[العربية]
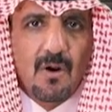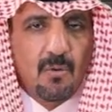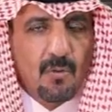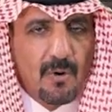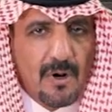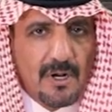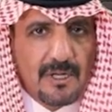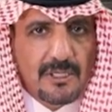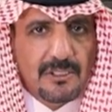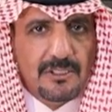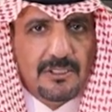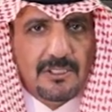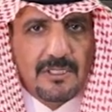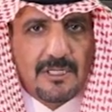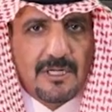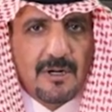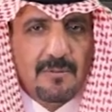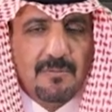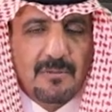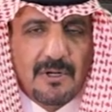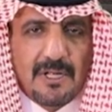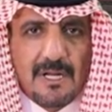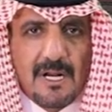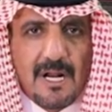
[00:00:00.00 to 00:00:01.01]
واللي
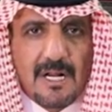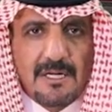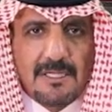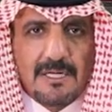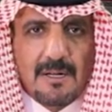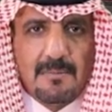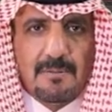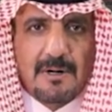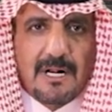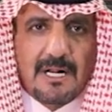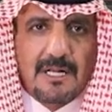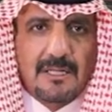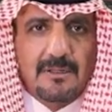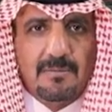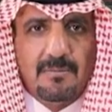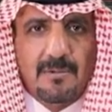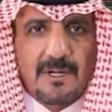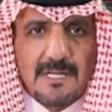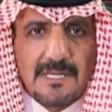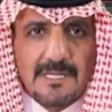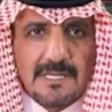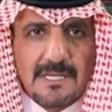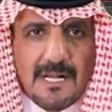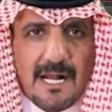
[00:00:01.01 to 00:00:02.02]
يجيكم من خلال شبكة
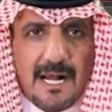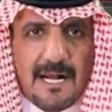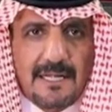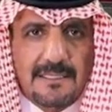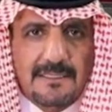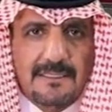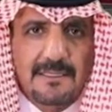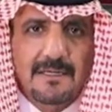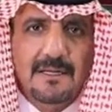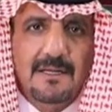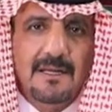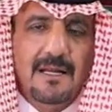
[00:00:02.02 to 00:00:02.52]
منصات